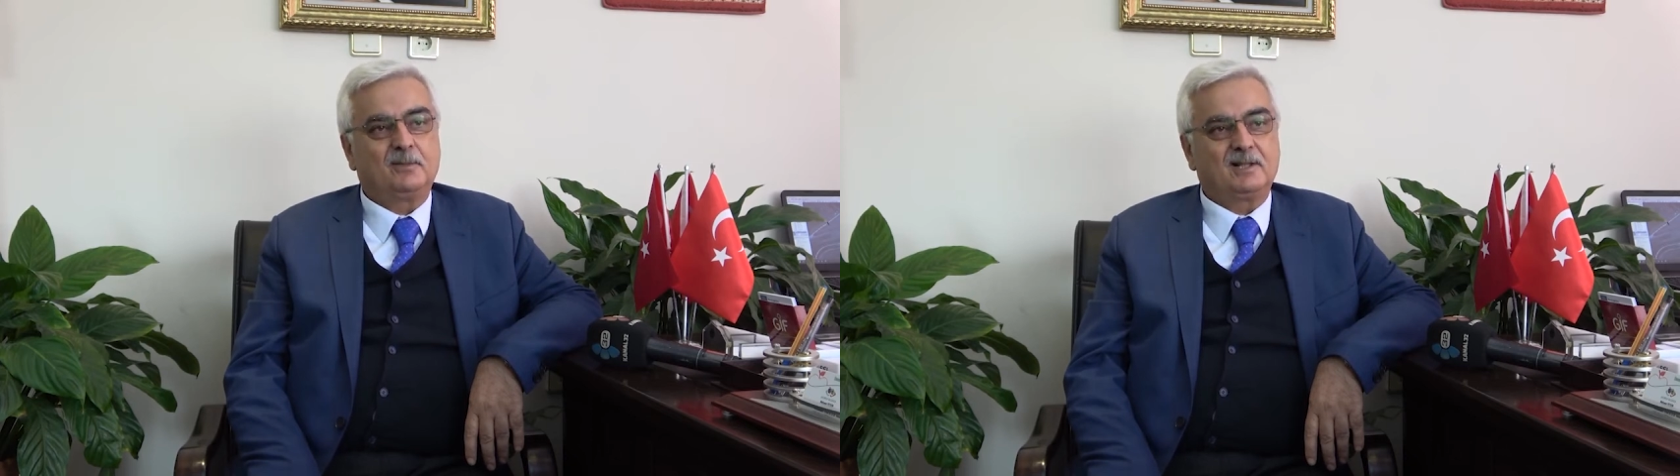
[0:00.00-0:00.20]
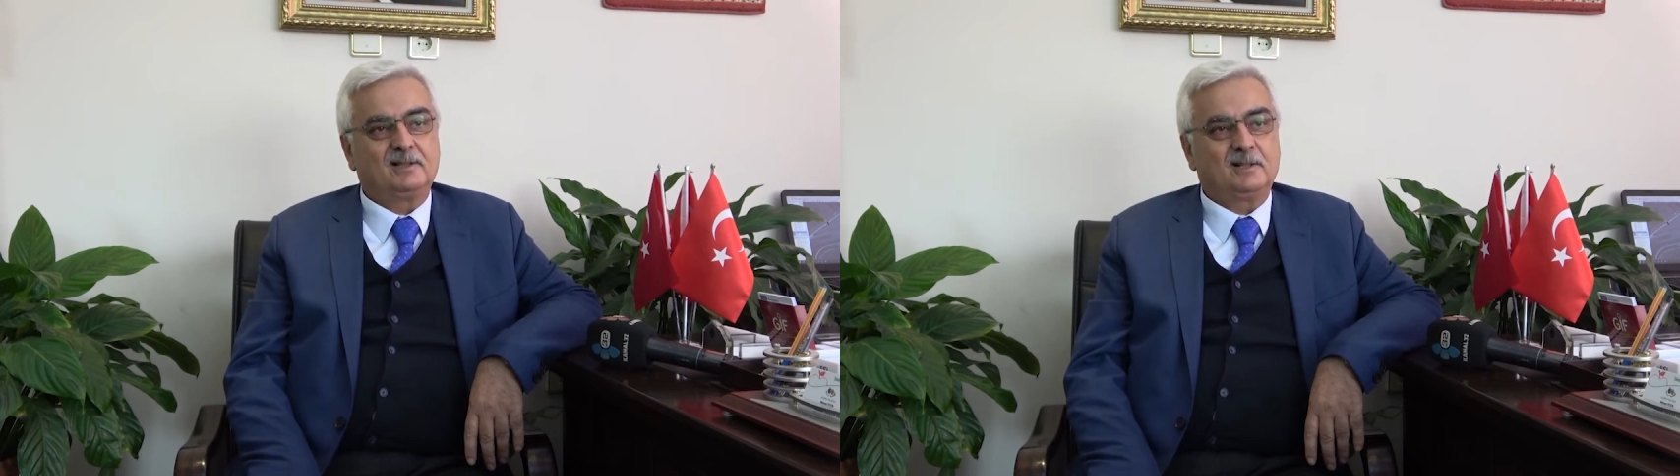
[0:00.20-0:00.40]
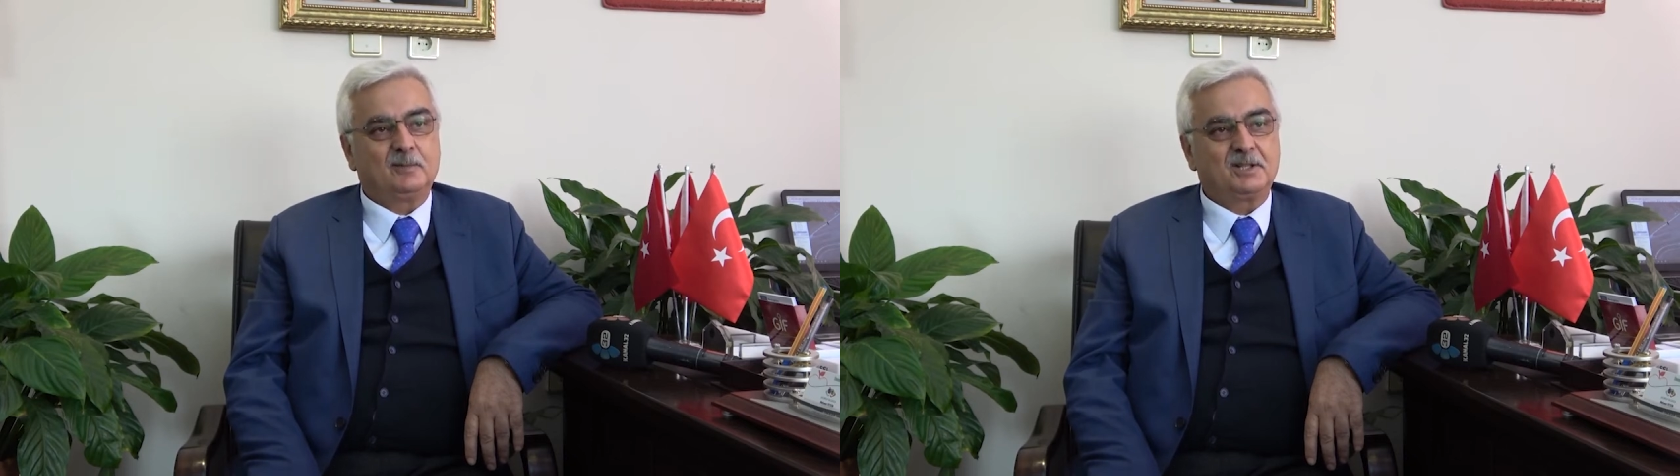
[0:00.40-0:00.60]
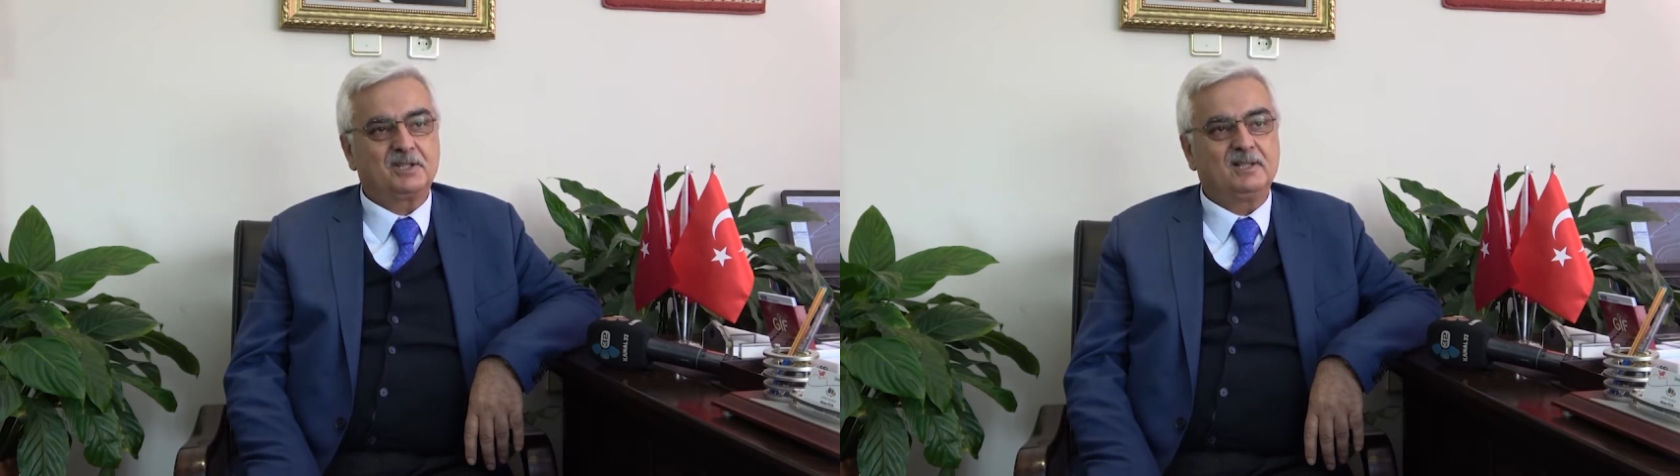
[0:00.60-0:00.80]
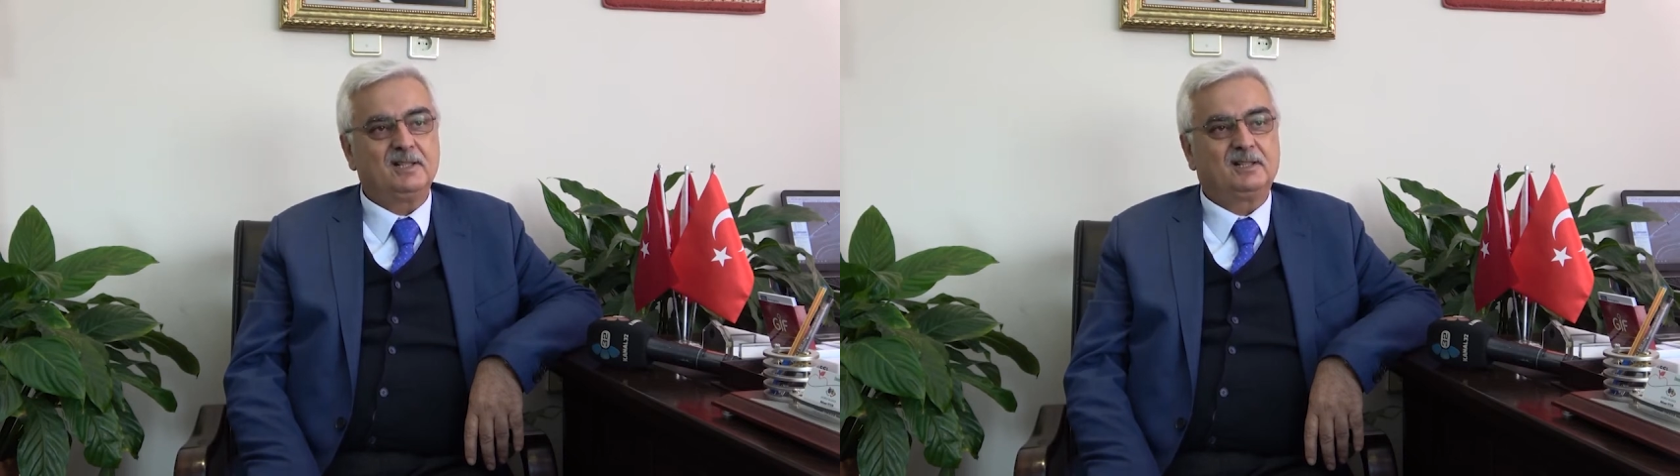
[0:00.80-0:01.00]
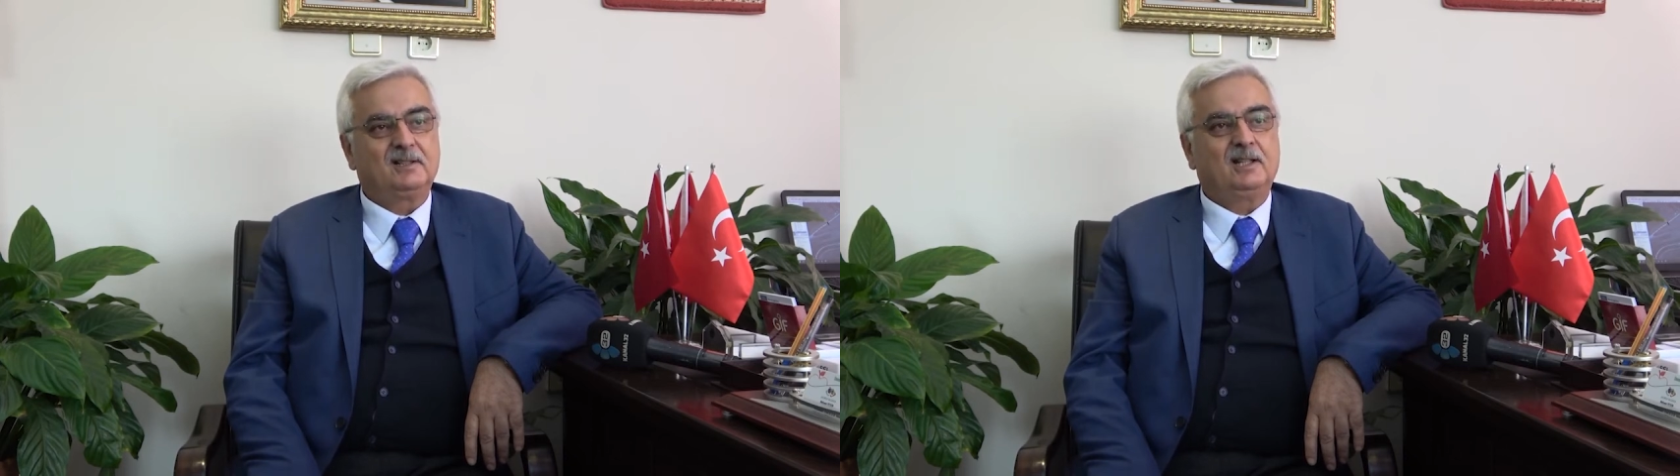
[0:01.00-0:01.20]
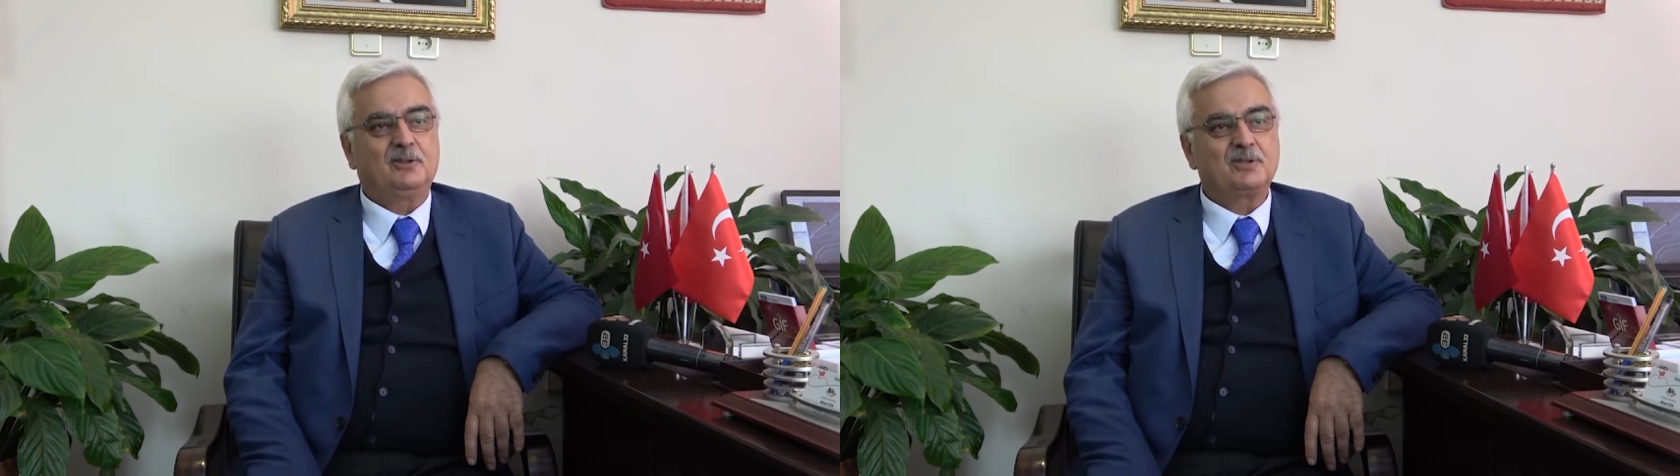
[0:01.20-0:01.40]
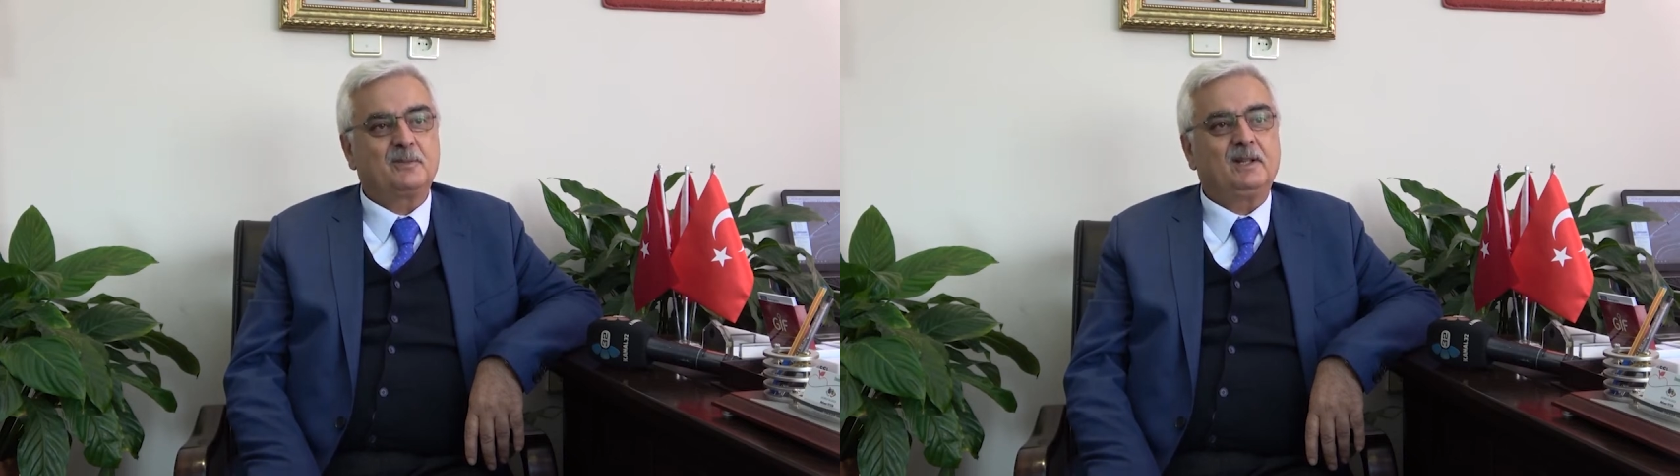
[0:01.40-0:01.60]
barındırmak için daha
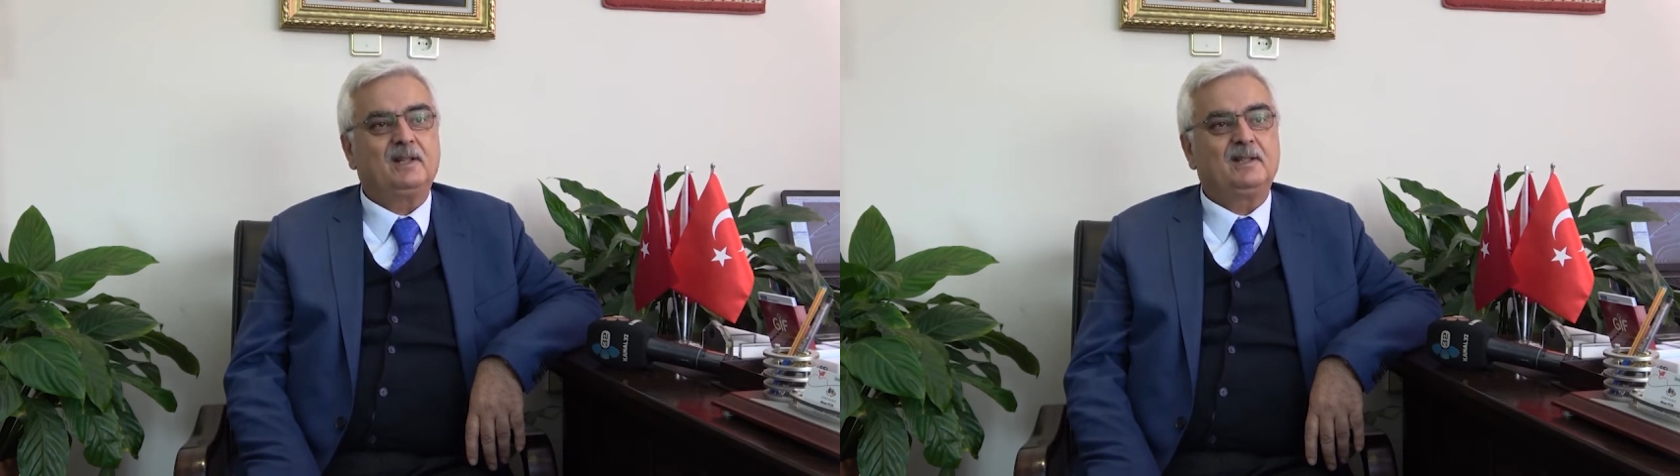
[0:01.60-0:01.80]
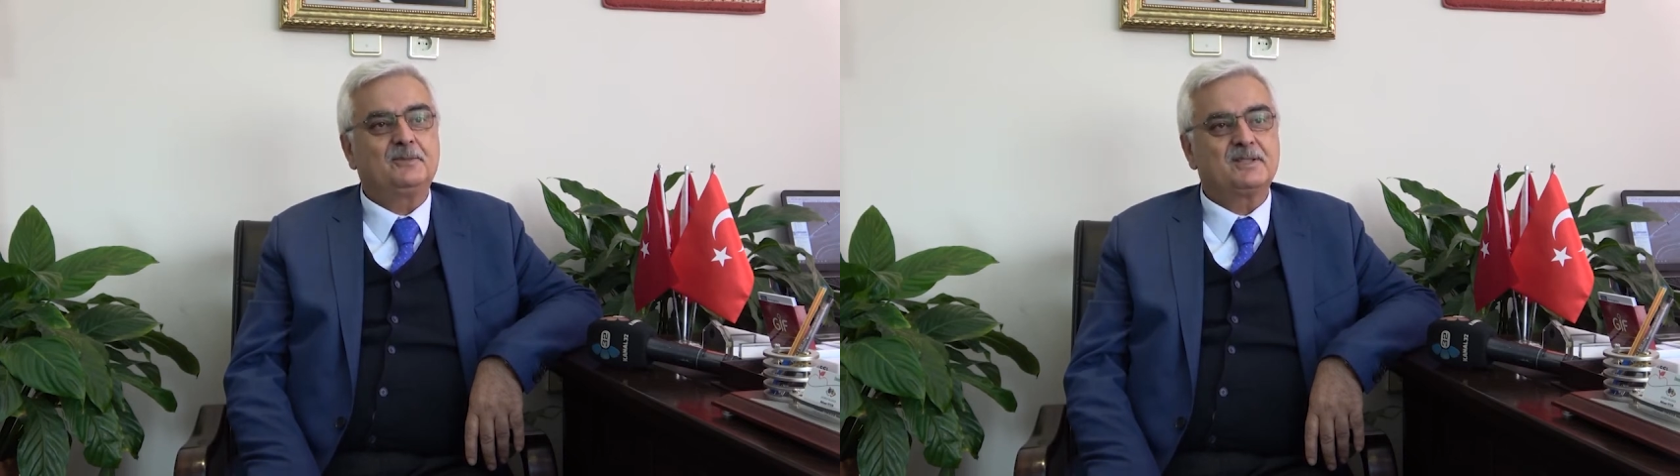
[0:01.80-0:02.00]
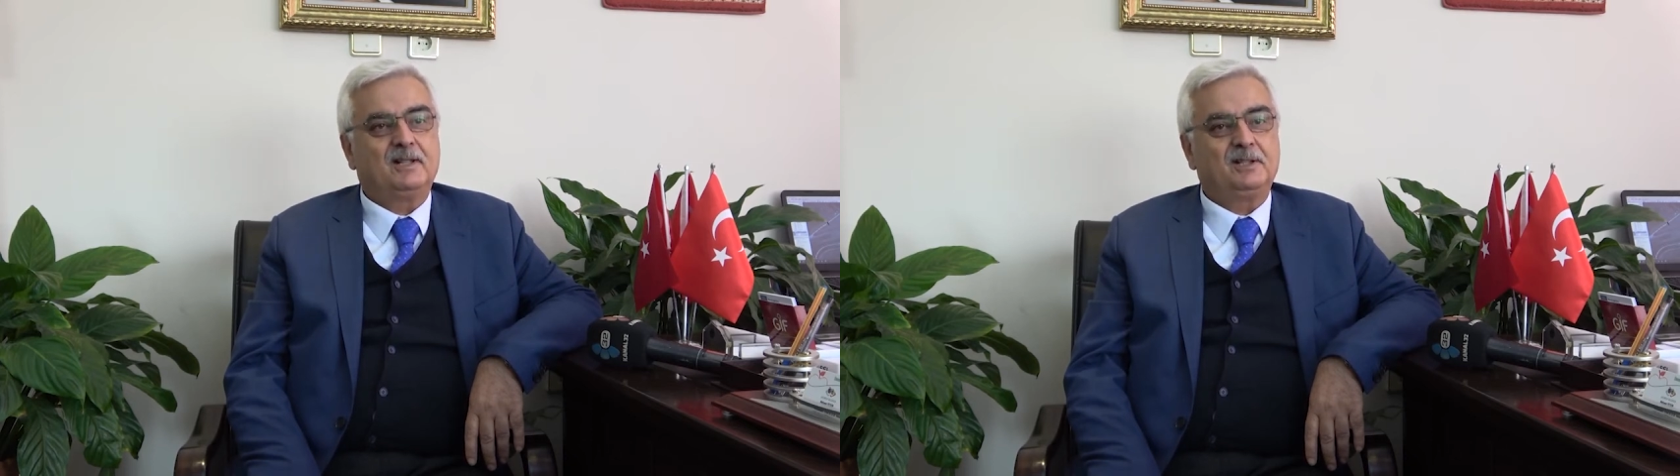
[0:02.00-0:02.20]
önce belediyemize